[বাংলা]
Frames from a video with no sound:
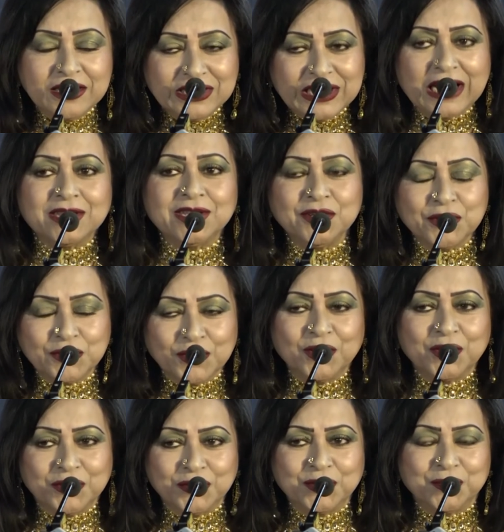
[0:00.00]
জাতীয়
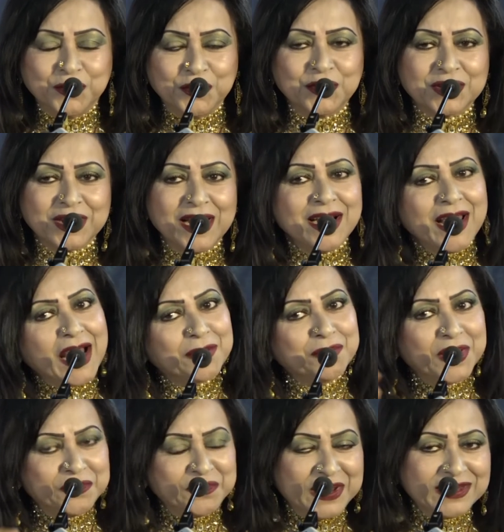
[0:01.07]
চলচ্চিত্র পুরস্কার
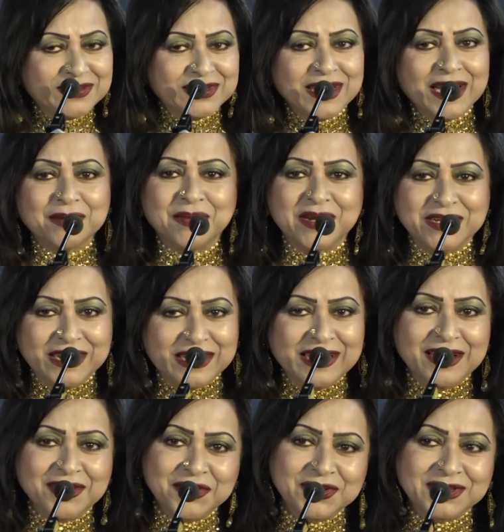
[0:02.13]
একবার পেয়েছি একবার
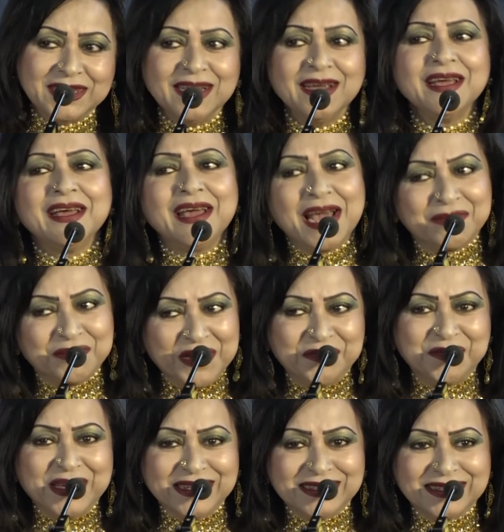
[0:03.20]
ডিক্লেয়ার হয়েছে একবার
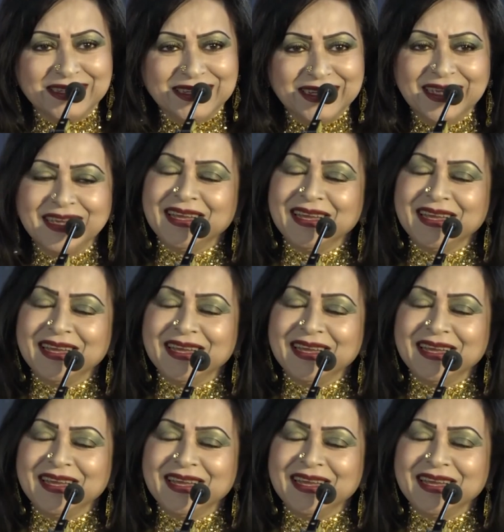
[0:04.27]
পেয়েছি